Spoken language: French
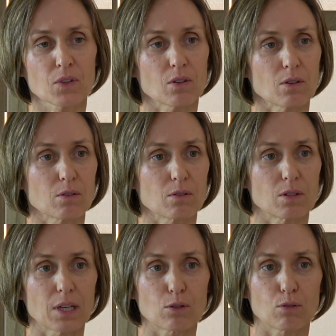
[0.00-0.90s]
euh,
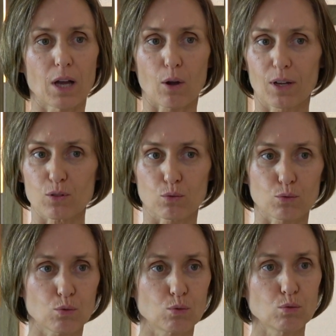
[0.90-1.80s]
telles que la relation
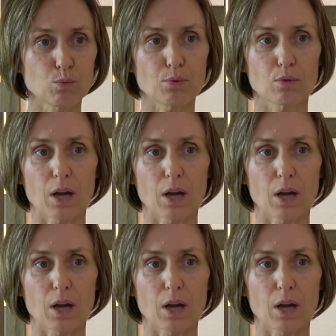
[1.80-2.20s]
de couple,